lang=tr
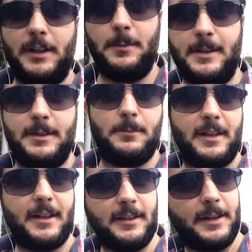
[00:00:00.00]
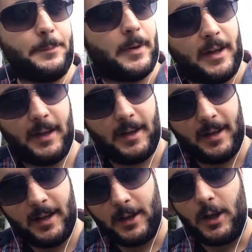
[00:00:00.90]
anda Beyazıt Meydan'dayım.
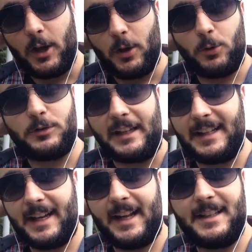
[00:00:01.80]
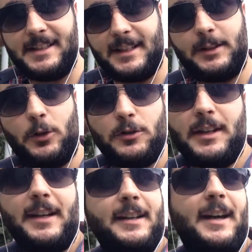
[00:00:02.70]
Ee, kuzenler gelecekti.
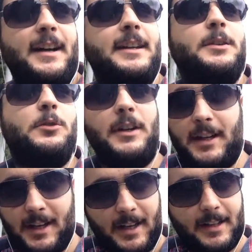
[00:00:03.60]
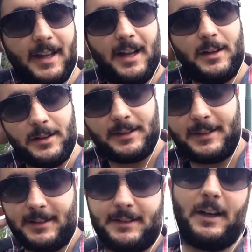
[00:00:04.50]
Onlar da iki durak arkada
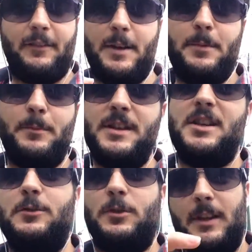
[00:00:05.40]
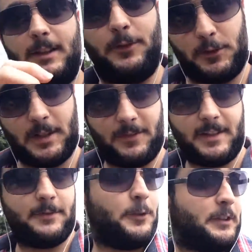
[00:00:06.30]
tramvaya binmeye çalışıyorlardı.
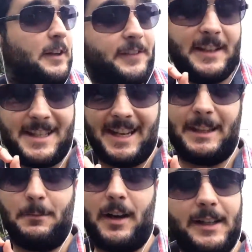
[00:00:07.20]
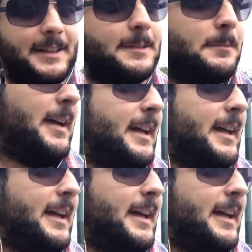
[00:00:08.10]
Fotoğrafları, fotoğraflarını çektim, attım